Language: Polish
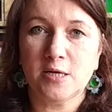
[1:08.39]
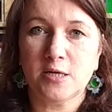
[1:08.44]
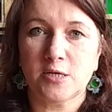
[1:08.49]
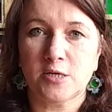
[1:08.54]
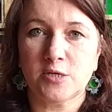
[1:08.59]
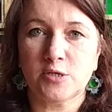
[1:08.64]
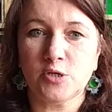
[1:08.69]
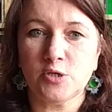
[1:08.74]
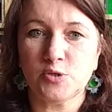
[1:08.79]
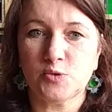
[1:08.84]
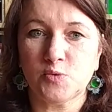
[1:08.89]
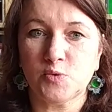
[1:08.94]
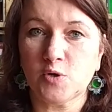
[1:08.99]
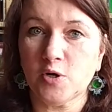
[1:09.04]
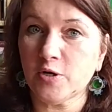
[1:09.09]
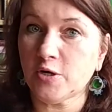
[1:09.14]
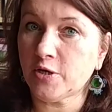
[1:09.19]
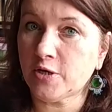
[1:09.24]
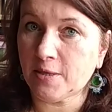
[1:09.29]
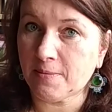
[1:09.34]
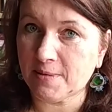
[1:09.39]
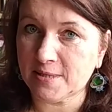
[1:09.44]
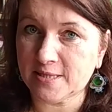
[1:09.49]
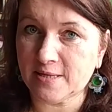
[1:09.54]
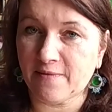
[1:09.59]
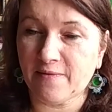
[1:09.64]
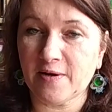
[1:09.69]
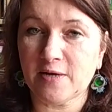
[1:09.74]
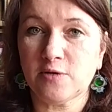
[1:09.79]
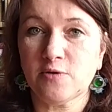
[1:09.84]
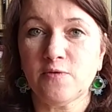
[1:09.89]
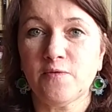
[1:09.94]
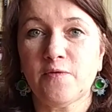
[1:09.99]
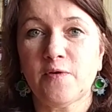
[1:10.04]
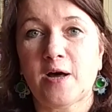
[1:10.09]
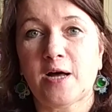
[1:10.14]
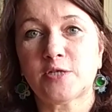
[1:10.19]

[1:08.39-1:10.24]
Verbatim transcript: E, dość długo i nie bez efektów,